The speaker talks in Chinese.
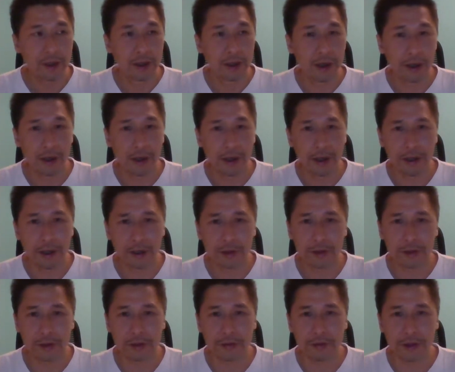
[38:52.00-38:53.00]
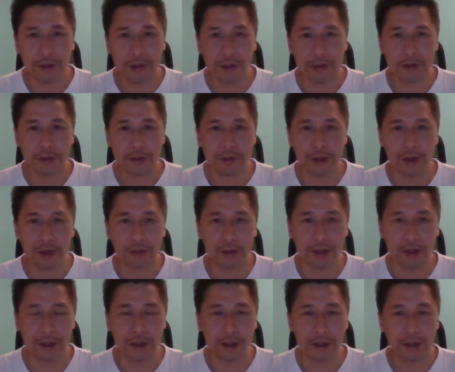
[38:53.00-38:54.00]
啊，是否可以去抄
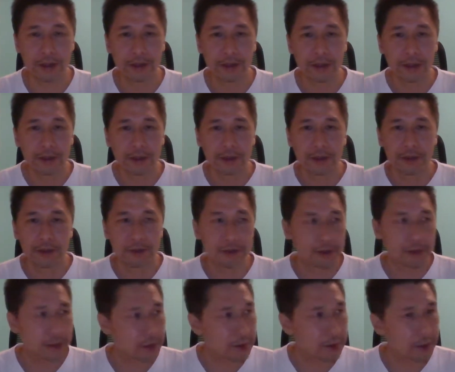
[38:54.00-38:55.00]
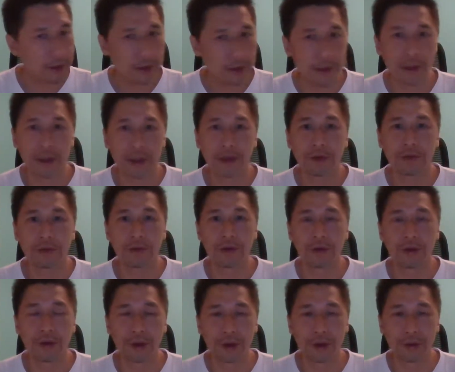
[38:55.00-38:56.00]
底了？这个呢，
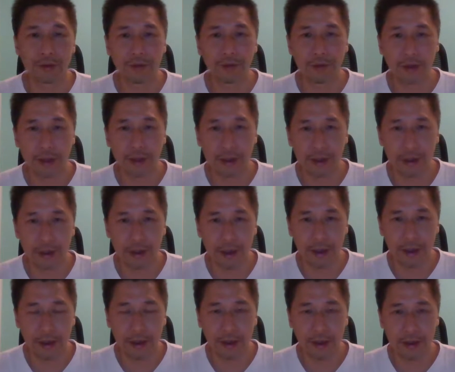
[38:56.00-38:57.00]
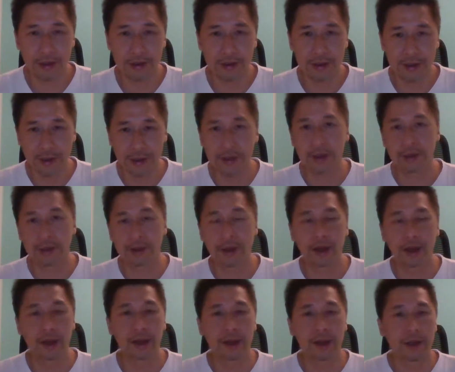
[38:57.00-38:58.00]
我认为呃，吸引
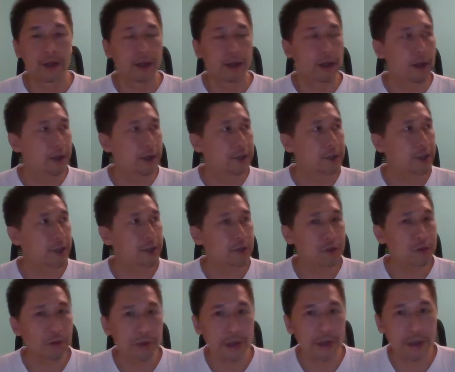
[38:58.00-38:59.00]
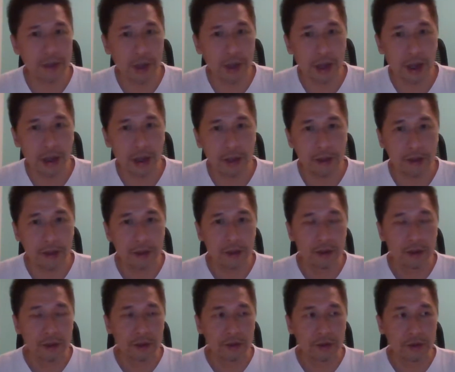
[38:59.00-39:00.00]
的。啊，先说一下，
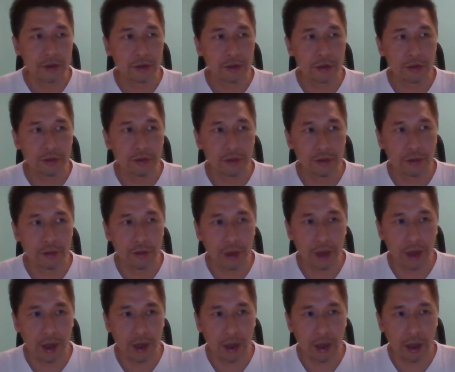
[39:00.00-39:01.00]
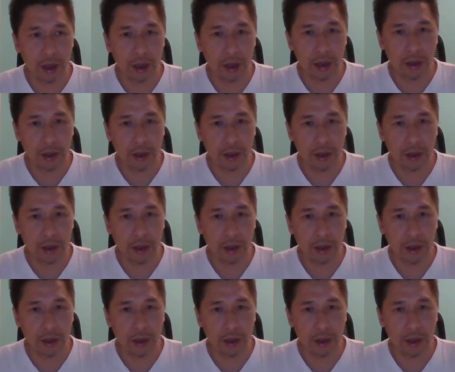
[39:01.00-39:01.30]
就啊，